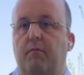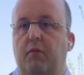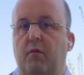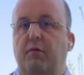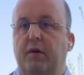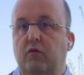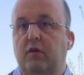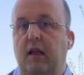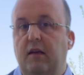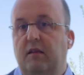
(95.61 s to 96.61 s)
proprio per
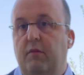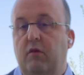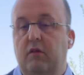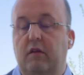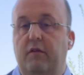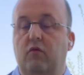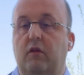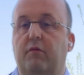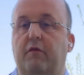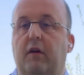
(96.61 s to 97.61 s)
tutelare sempre queste
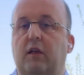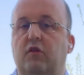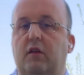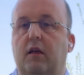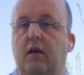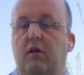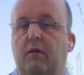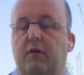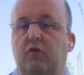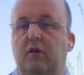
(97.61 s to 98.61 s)
figure più fragili e
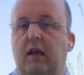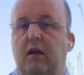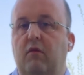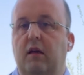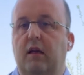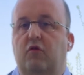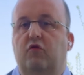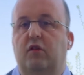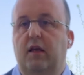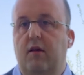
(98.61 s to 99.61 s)
quindi per tutelare quella che è la
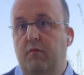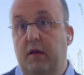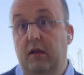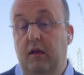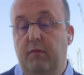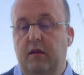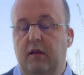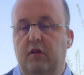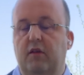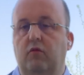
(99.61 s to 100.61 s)
società è un bene, bene
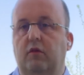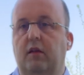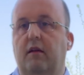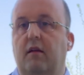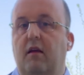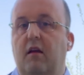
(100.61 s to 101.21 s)
della salute.